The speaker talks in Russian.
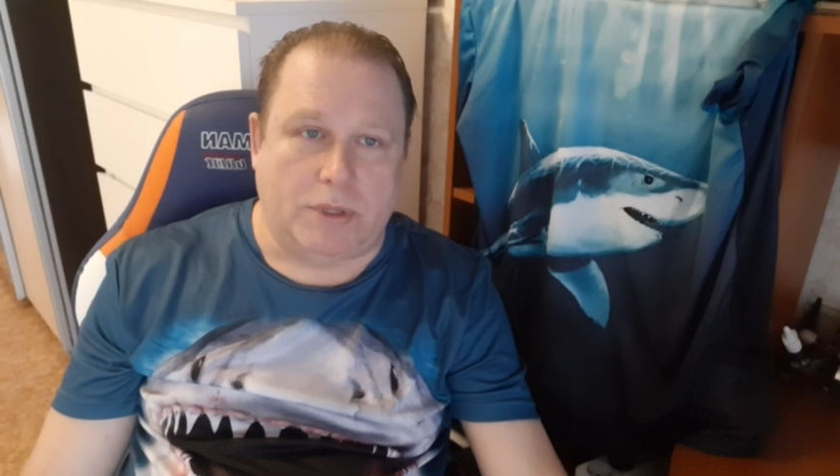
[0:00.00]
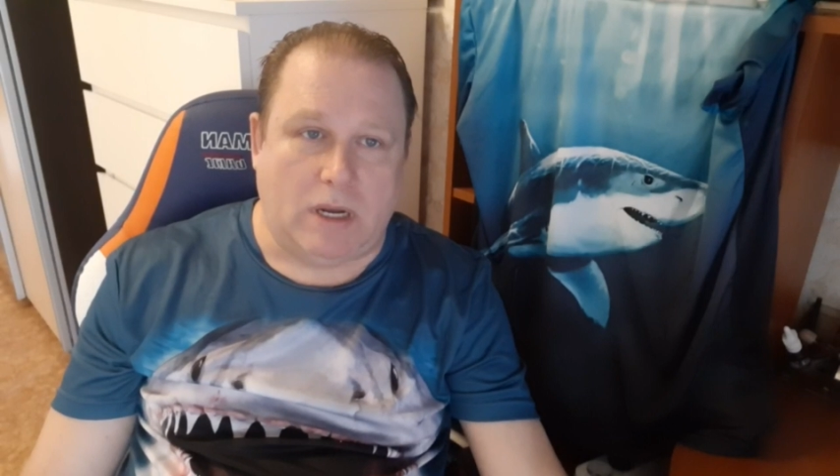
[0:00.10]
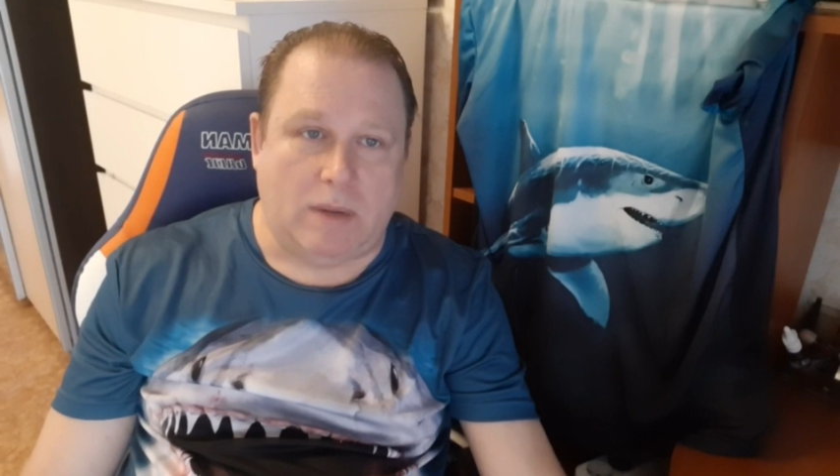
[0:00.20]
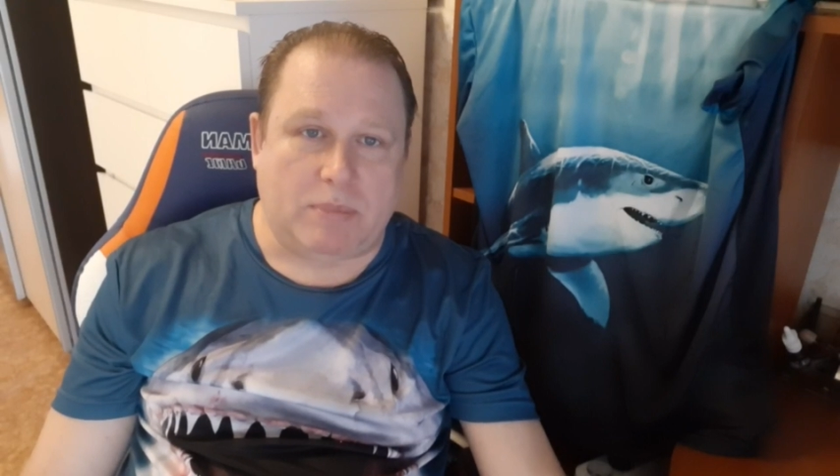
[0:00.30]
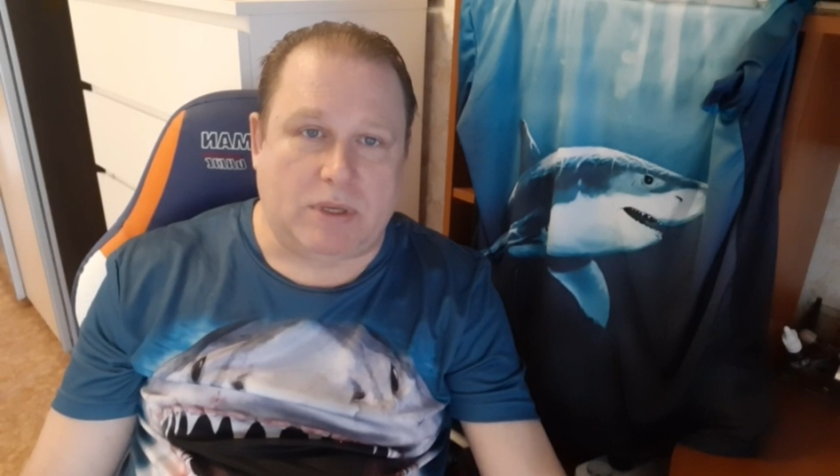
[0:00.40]

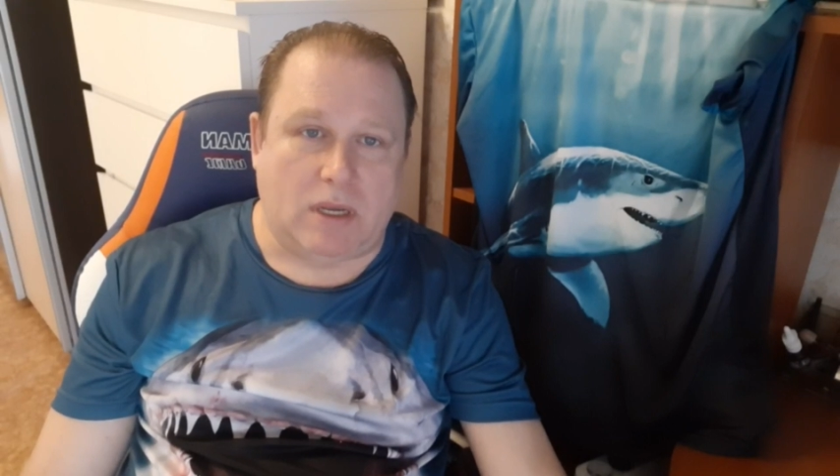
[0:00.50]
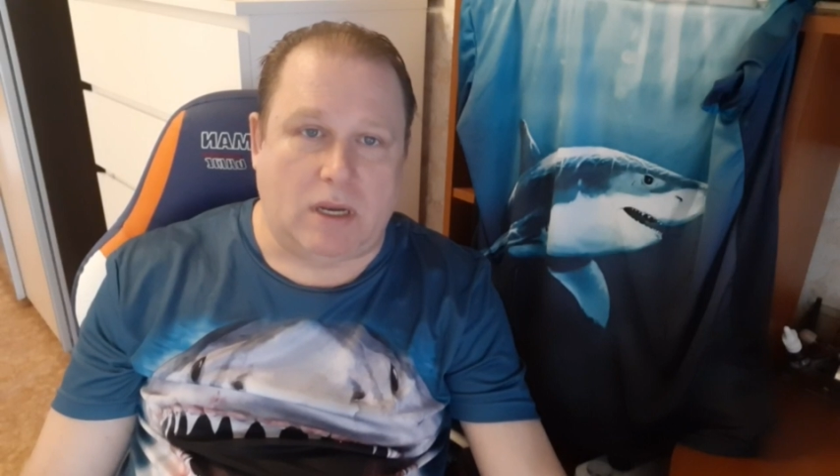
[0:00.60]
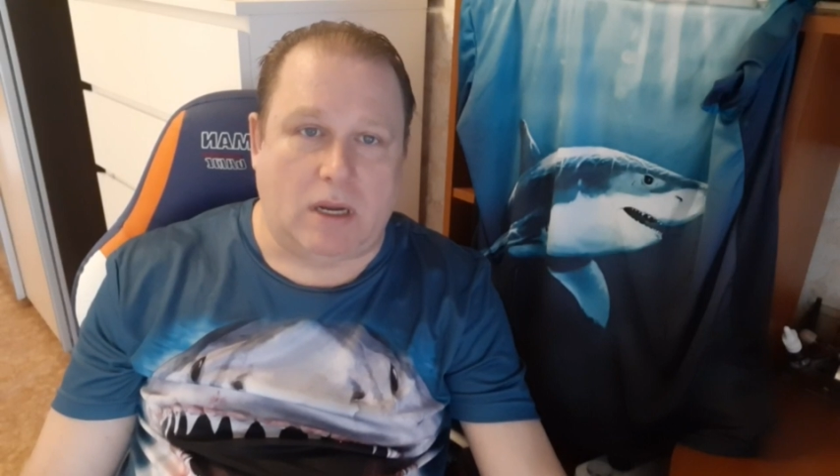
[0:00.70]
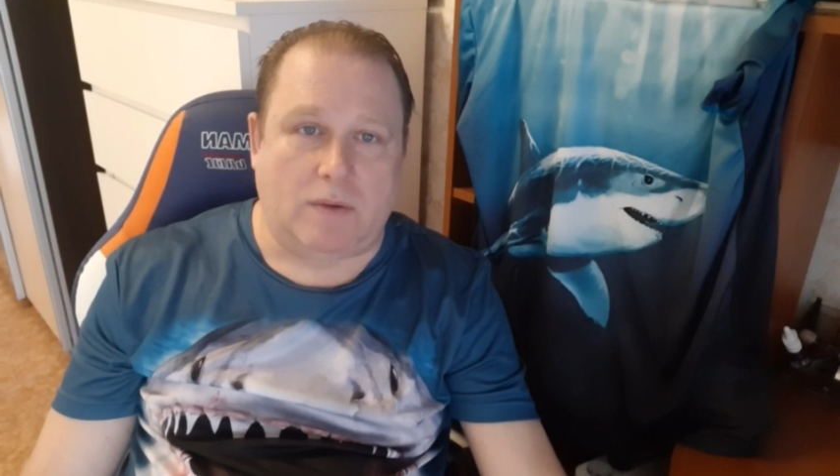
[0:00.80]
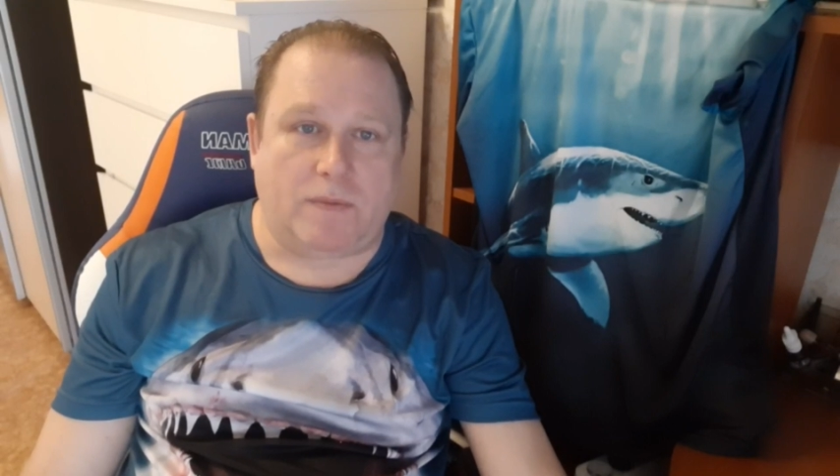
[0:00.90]
Да,
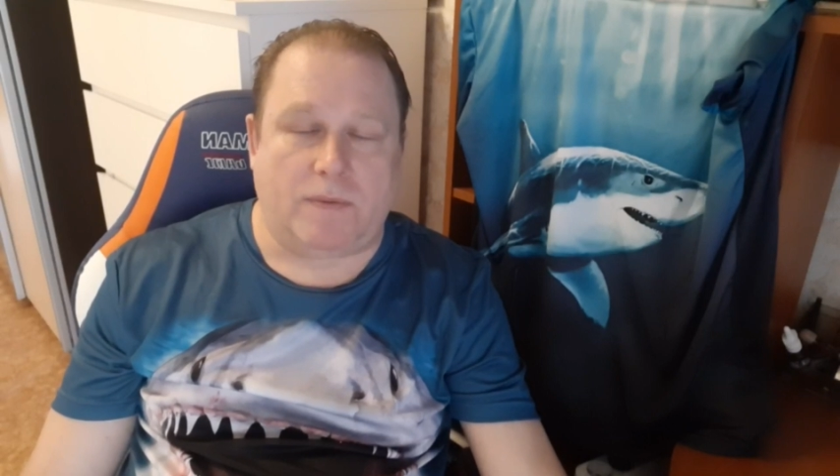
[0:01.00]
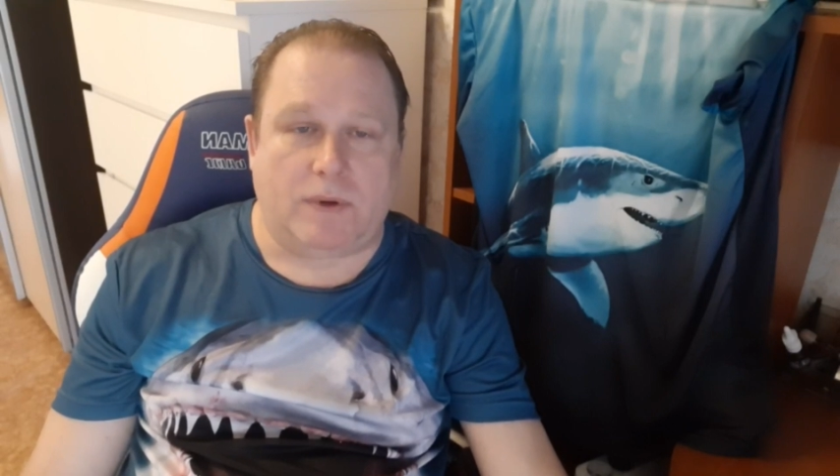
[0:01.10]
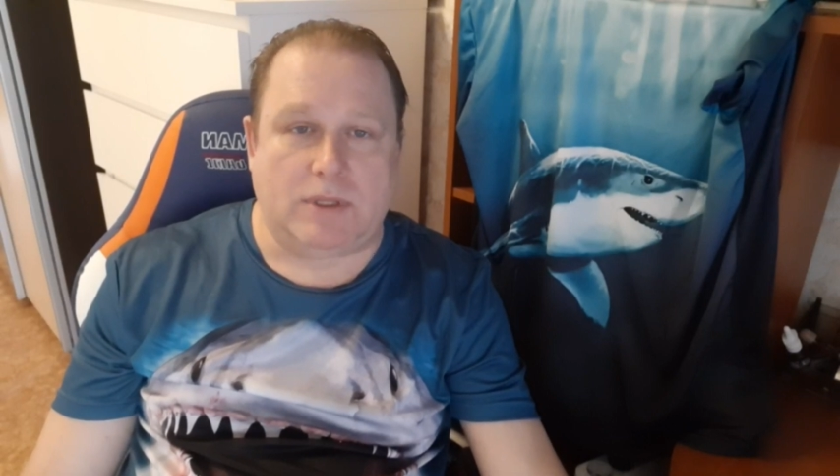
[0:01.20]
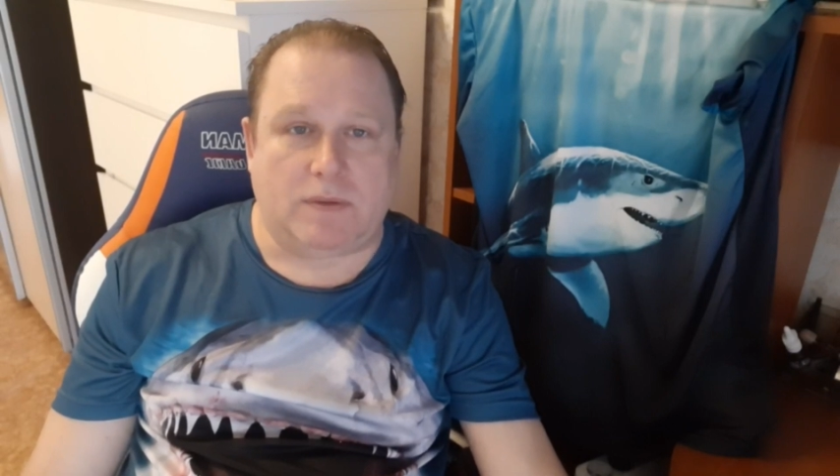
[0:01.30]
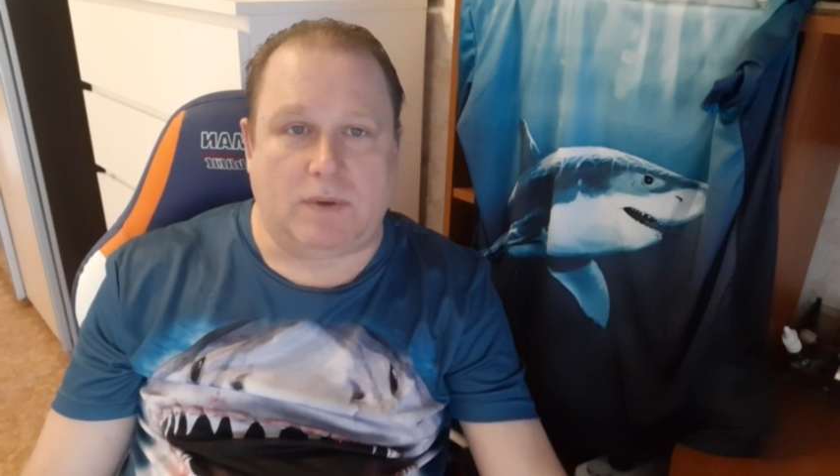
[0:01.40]
Пеняев,
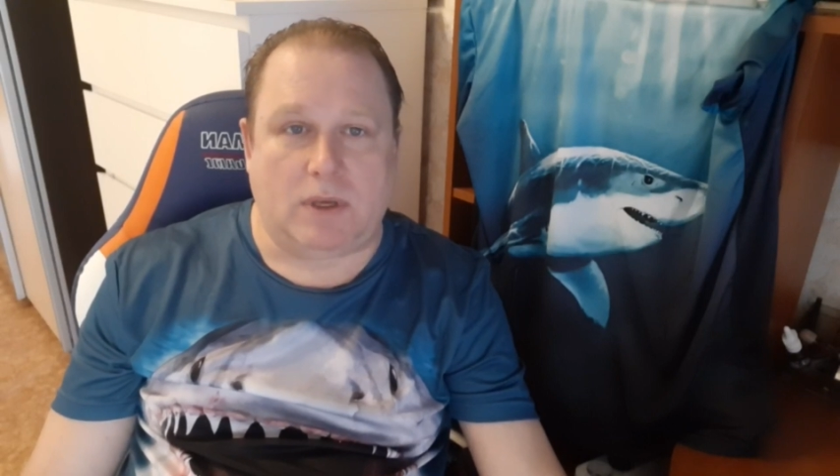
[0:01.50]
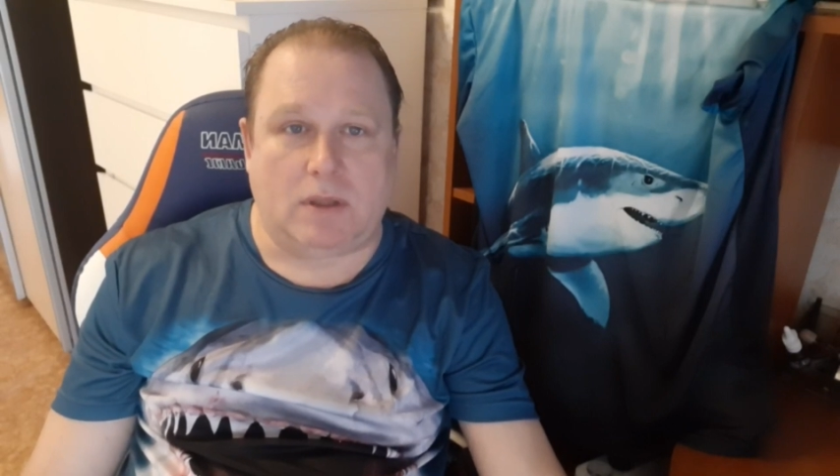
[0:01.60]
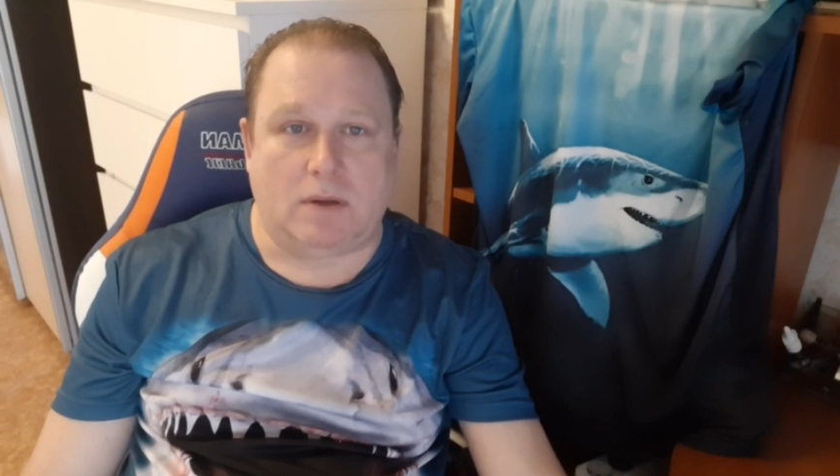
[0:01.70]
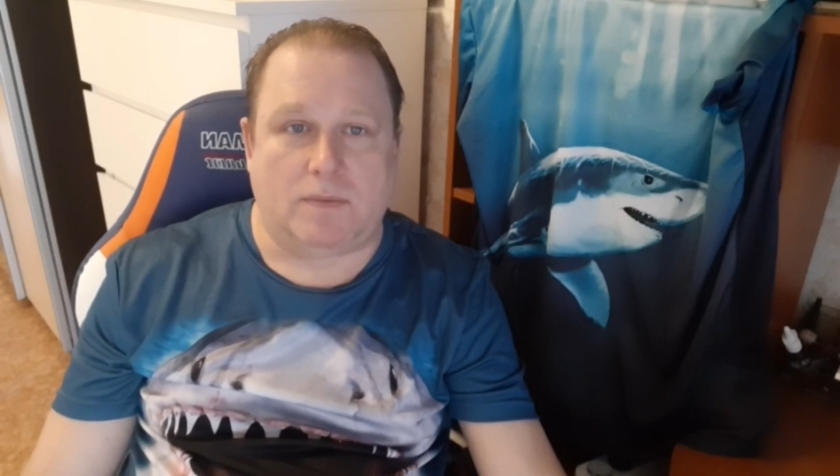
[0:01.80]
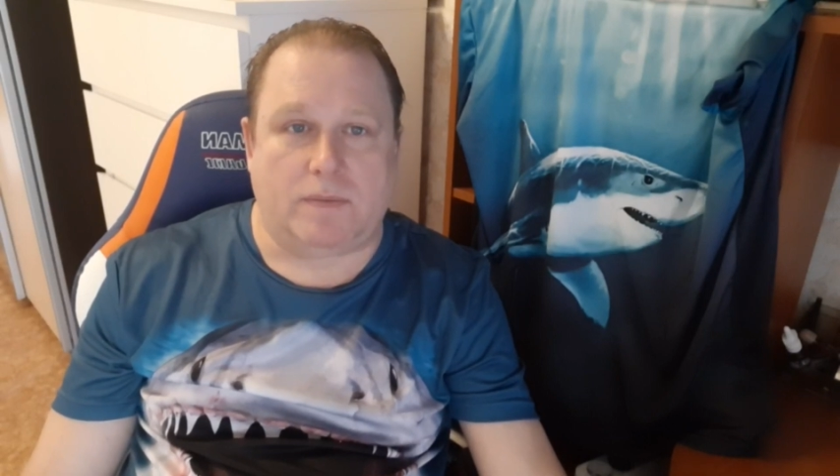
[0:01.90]

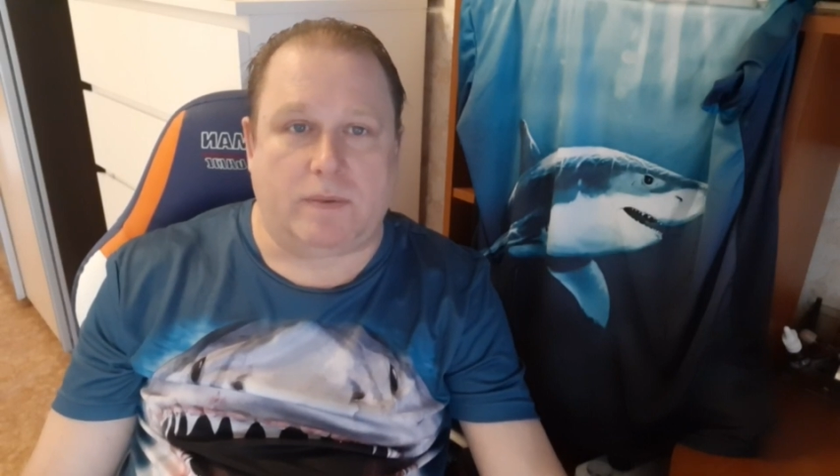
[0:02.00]
Литвинов,